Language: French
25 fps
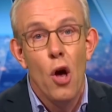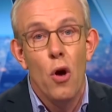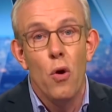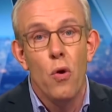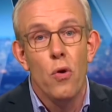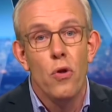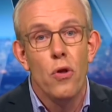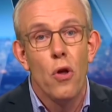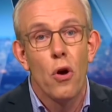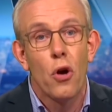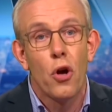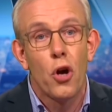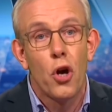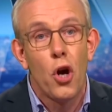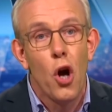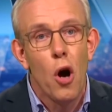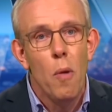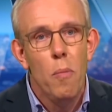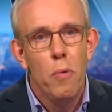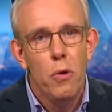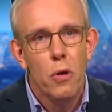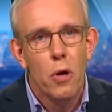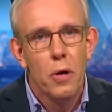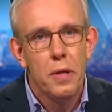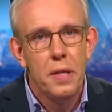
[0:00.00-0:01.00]
une
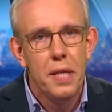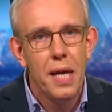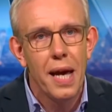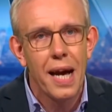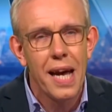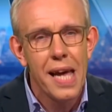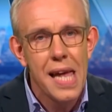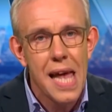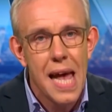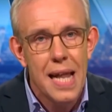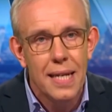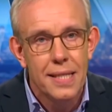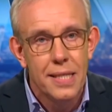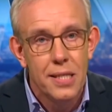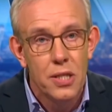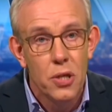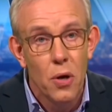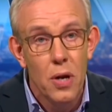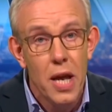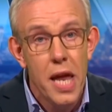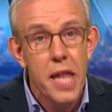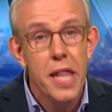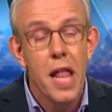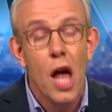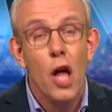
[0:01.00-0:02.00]
communauté réelle
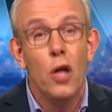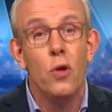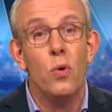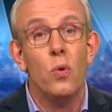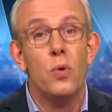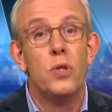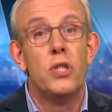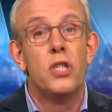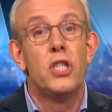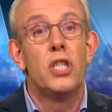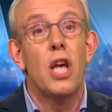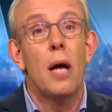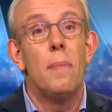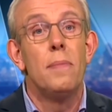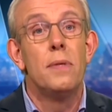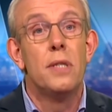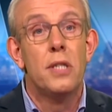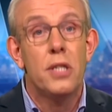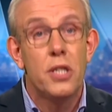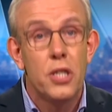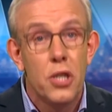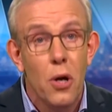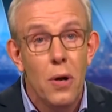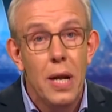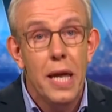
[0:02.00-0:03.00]
solide, nous sommes
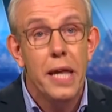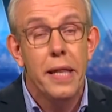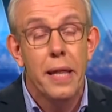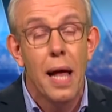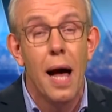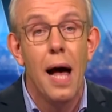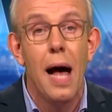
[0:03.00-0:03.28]
solides.